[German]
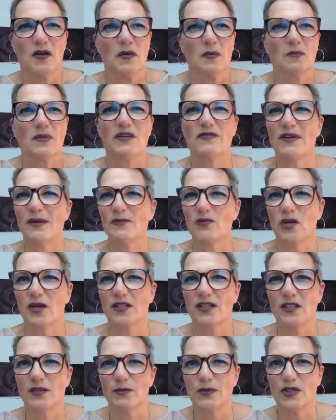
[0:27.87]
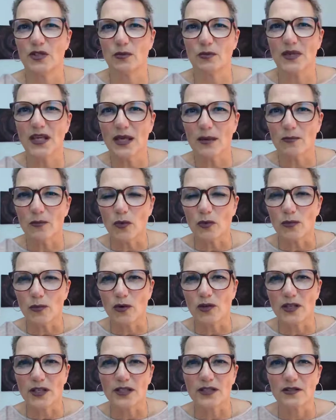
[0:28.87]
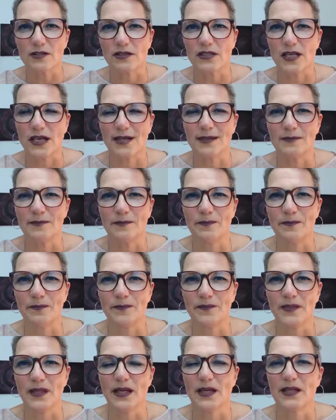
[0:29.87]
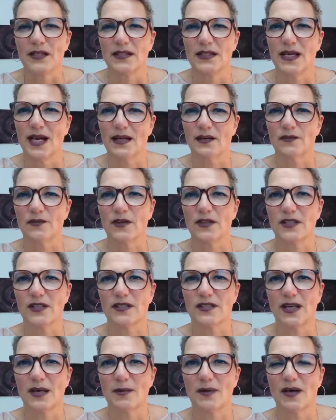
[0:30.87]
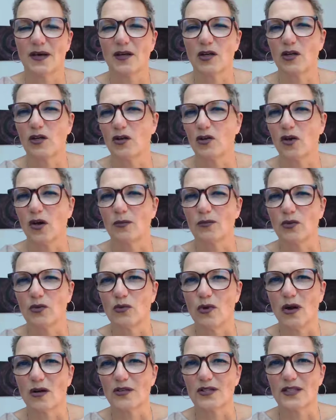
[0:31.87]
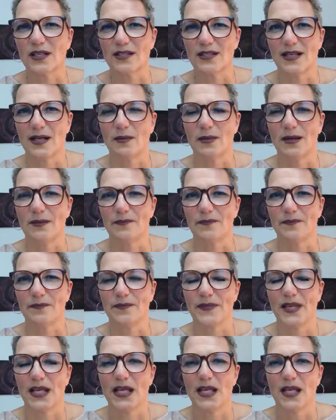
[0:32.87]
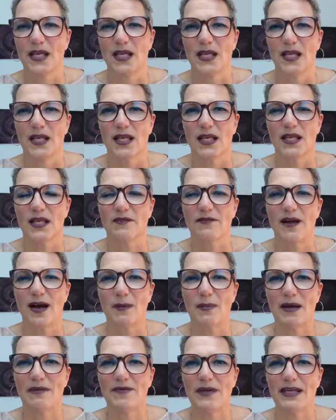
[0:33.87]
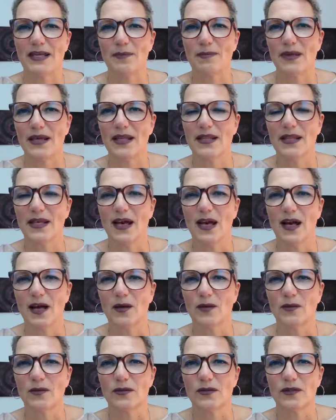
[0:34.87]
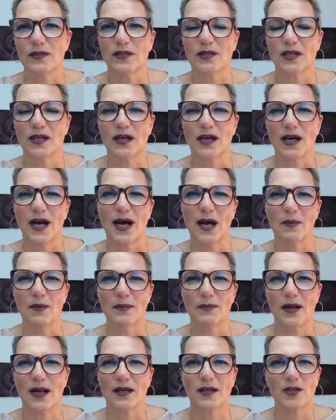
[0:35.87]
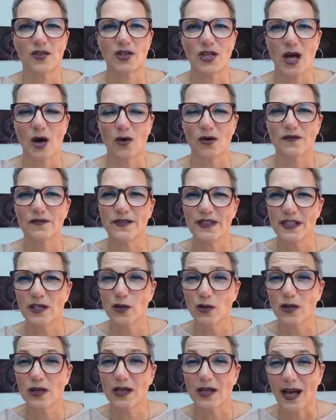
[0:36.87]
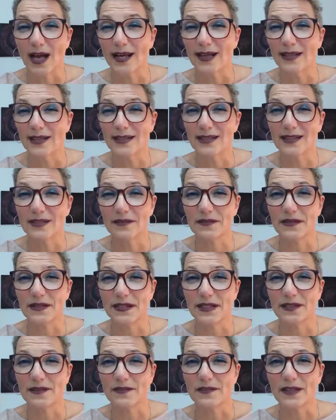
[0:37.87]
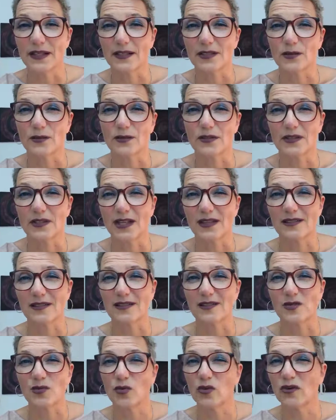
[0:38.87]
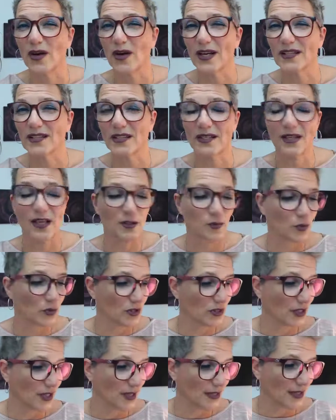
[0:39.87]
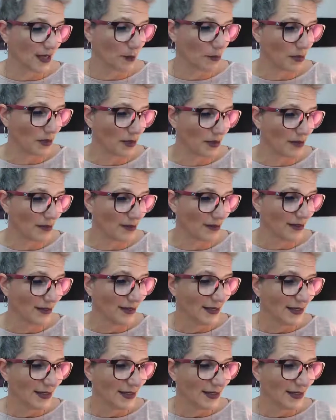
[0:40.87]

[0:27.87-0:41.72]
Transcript: Mit wem sollte ich mich umgeben, um glücklich zu sein? Die Antwort ist aber, Glück kommt nur aus dir selber. Ich war bei Wikipedia und äh, habe mal geschaut, wie Glück eigentlich definiert wird. Und das ist so crazy, das muss ich dir echt ablesen.